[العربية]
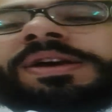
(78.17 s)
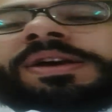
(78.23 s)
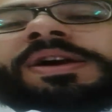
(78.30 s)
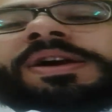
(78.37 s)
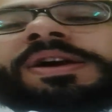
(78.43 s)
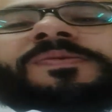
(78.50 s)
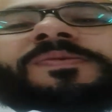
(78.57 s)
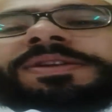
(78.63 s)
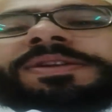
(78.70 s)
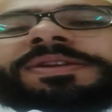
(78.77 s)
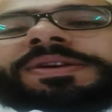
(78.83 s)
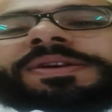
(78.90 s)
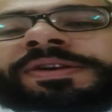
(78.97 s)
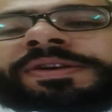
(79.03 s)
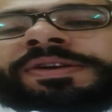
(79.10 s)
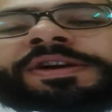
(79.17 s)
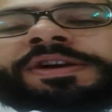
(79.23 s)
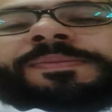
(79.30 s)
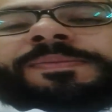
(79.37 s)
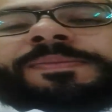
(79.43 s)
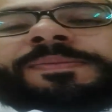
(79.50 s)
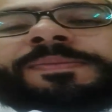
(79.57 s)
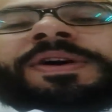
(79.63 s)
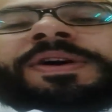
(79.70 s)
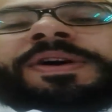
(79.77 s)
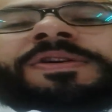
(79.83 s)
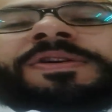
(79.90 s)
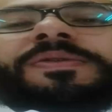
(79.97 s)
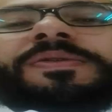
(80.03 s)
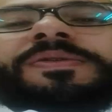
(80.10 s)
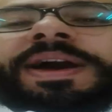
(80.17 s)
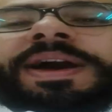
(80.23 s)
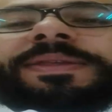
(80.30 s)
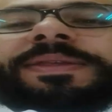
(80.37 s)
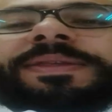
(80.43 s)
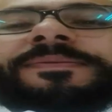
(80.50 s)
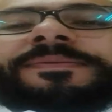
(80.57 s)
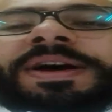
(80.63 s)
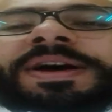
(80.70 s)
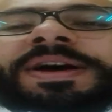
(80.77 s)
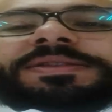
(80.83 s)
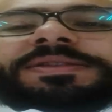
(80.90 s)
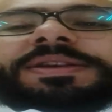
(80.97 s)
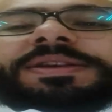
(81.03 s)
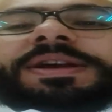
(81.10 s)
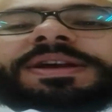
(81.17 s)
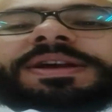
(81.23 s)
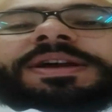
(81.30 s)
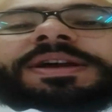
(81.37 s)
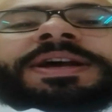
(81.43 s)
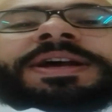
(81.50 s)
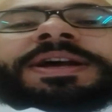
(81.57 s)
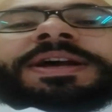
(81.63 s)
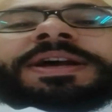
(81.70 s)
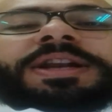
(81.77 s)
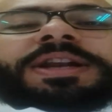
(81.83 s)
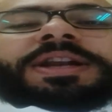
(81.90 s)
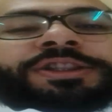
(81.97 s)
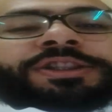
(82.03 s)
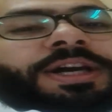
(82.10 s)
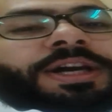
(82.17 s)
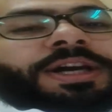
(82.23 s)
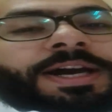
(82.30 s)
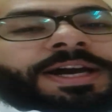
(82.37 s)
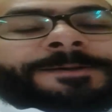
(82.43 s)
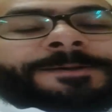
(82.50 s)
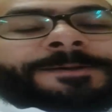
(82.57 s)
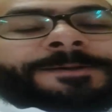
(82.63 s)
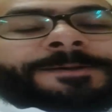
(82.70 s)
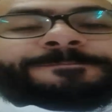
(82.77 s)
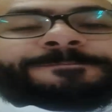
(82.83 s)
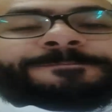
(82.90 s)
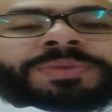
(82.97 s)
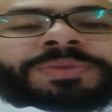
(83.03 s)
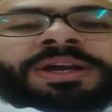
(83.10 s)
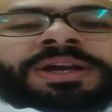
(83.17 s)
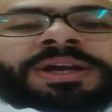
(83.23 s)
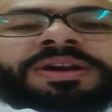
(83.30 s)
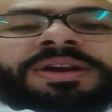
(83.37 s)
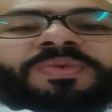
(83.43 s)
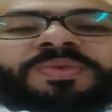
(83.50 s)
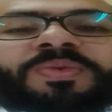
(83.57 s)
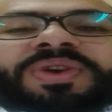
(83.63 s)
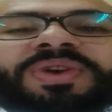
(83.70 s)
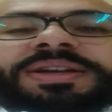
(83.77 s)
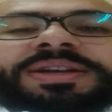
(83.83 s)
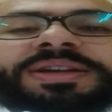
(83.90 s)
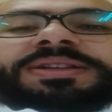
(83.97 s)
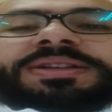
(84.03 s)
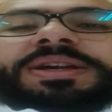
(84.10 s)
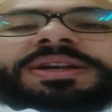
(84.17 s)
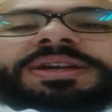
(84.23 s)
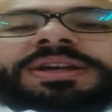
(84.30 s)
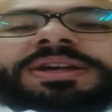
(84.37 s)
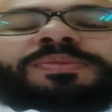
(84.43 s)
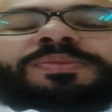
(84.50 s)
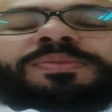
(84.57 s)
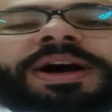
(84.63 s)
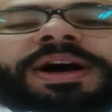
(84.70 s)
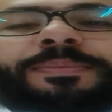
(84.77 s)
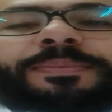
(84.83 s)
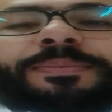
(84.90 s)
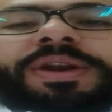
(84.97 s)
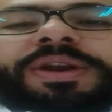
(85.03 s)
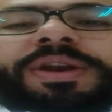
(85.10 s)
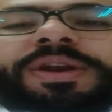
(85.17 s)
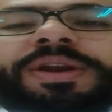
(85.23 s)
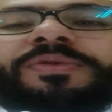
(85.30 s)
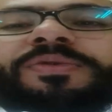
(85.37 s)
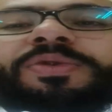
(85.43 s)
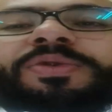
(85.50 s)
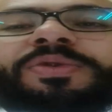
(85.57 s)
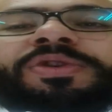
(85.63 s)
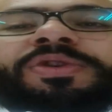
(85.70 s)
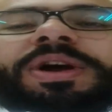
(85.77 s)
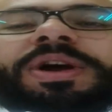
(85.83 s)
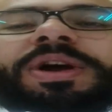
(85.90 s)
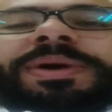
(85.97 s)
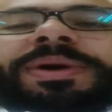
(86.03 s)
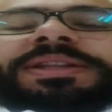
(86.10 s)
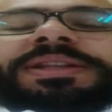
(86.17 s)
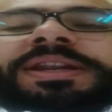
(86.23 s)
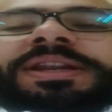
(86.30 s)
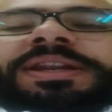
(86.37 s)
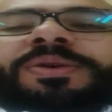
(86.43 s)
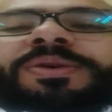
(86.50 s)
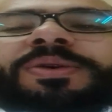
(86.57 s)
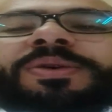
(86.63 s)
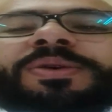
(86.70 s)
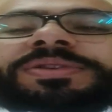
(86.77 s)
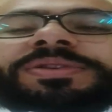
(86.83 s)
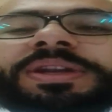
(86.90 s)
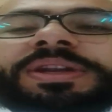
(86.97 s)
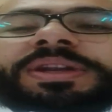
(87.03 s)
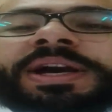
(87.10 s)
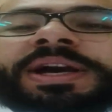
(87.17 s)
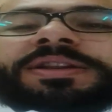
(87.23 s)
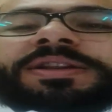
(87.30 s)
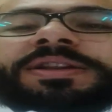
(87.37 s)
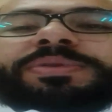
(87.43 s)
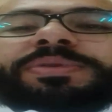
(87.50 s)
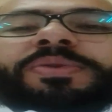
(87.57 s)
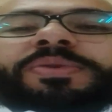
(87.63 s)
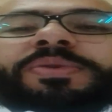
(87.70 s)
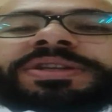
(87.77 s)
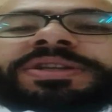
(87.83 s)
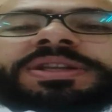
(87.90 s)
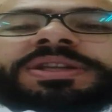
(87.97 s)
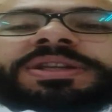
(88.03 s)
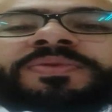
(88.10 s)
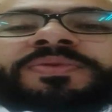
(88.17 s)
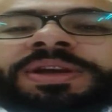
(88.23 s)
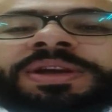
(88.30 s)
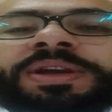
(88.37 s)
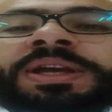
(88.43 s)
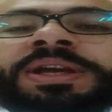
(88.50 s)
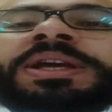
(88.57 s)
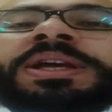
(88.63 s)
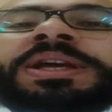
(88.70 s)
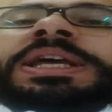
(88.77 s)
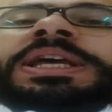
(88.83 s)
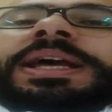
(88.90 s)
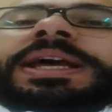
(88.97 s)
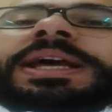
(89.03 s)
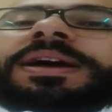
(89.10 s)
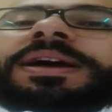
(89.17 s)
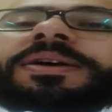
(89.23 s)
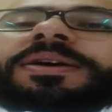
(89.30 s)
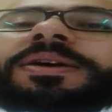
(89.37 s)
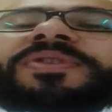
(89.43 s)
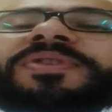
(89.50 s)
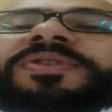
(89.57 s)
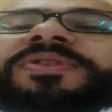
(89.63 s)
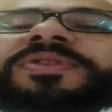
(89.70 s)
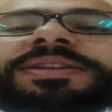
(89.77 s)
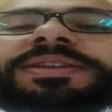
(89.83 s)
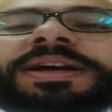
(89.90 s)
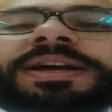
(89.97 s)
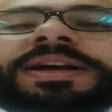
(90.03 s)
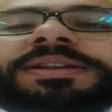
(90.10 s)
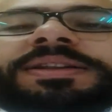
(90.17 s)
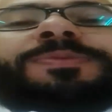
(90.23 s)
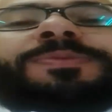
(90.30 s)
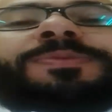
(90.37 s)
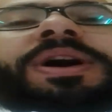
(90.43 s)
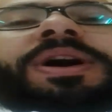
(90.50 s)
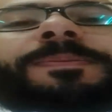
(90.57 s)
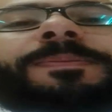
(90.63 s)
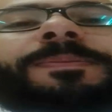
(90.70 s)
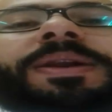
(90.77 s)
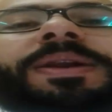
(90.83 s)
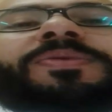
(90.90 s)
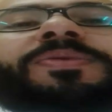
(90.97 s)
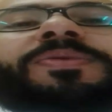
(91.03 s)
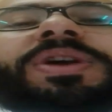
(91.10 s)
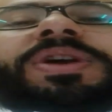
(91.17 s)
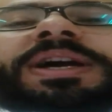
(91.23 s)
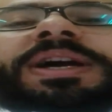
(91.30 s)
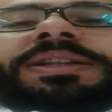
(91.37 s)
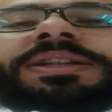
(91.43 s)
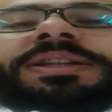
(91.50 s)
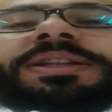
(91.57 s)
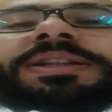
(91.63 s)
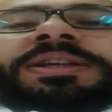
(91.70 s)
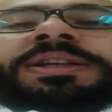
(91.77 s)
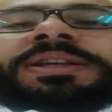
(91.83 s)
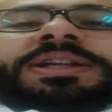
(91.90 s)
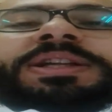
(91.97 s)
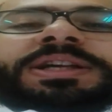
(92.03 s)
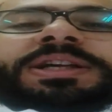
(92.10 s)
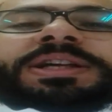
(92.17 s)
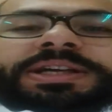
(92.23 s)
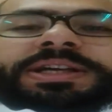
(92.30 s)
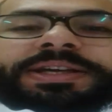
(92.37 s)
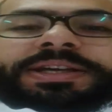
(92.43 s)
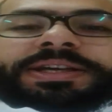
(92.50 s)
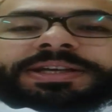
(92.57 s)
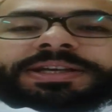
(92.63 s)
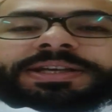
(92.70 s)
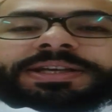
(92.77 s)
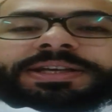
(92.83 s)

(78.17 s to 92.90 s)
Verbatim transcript: فحص الرحم وأيضا فحص آه، تحت الأشعة فحص المهبل ونوع البكتيريا والفطريات المتواجدة فيه آه، فتحة المهبل وفتحة آه،